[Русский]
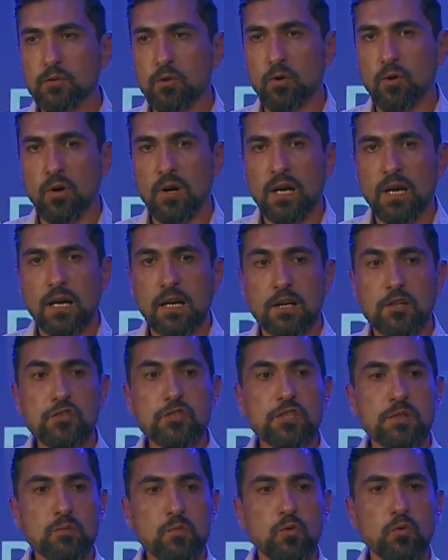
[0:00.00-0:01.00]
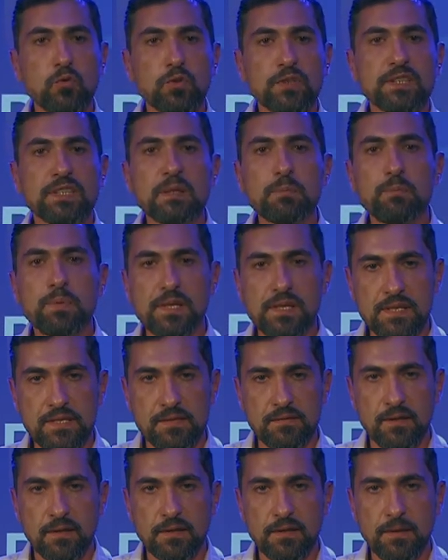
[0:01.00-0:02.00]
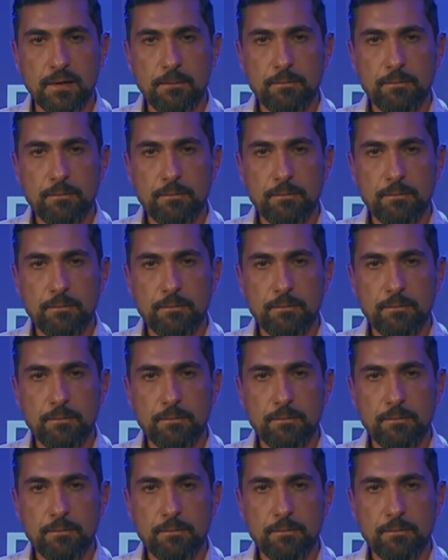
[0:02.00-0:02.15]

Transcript: то, к чему ты призван.